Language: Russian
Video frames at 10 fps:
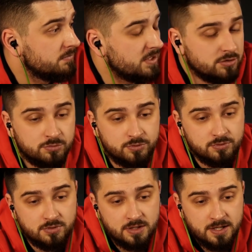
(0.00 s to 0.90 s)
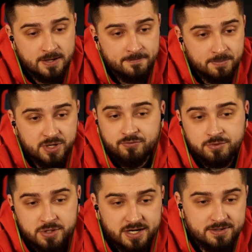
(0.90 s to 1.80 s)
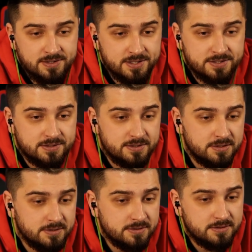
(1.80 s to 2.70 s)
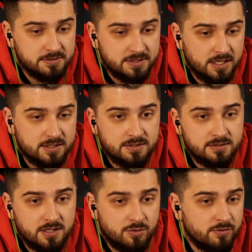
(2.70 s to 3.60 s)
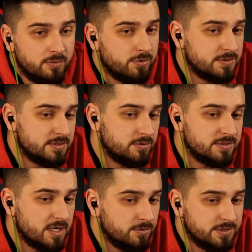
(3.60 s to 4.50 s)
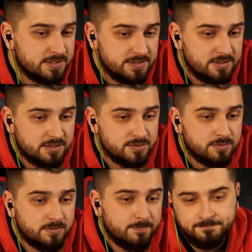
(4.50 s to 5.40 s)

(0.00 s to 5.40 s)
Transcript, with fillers: Я думаю, прям выбирай ник и как, какой вопрос, то есть какой тебя заинтересует.